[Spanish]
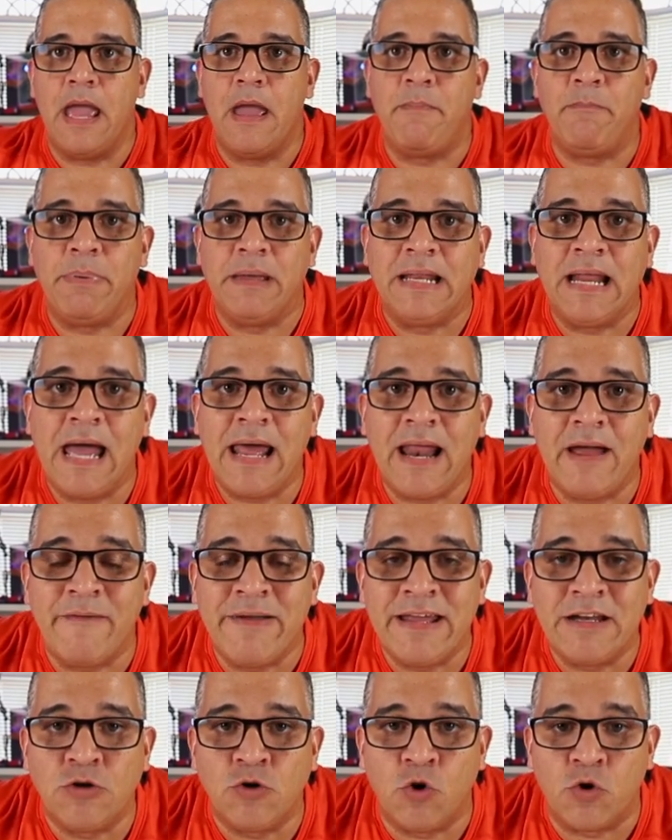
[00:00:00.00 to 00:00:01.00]
esperar a
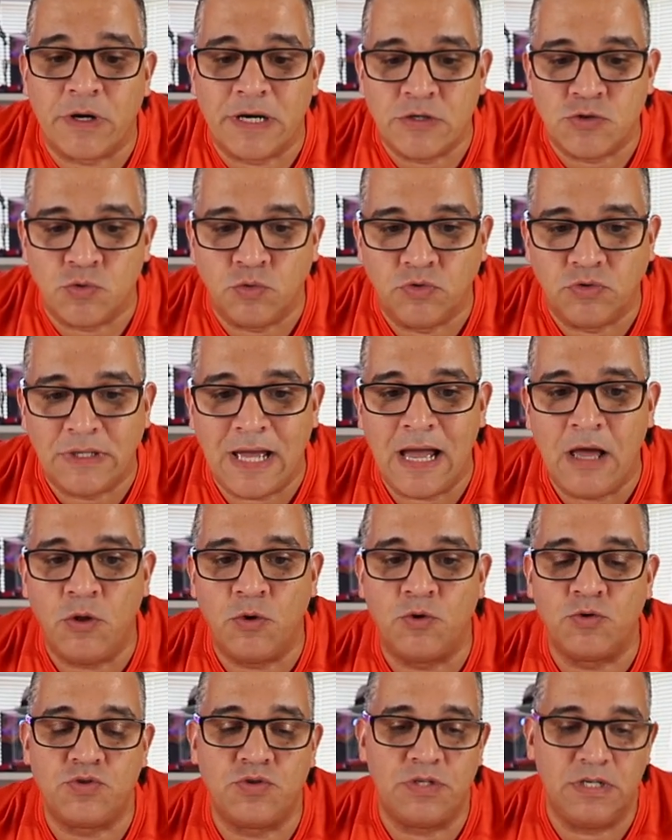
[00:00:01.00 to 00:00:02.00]
ver los
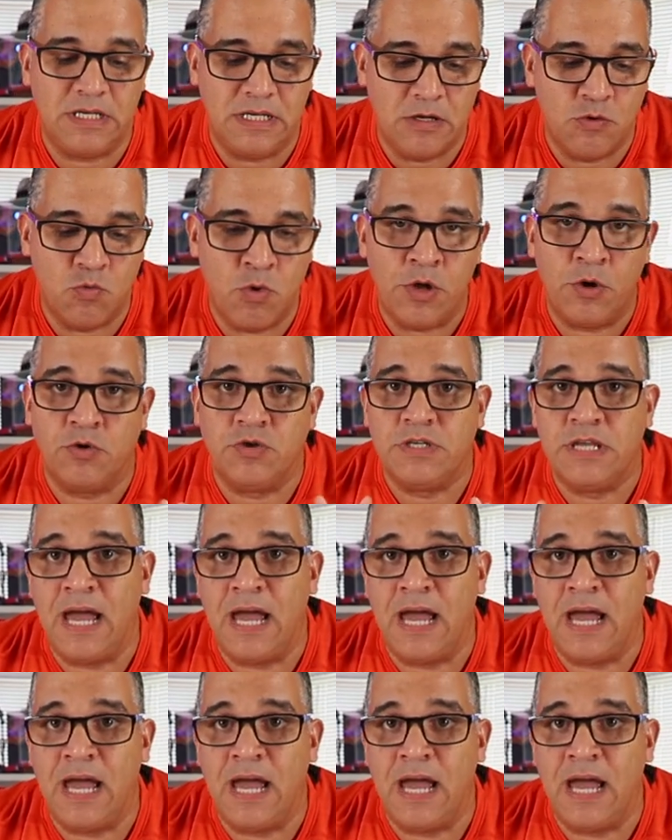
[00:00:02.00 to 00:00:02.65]
resultados y bueno,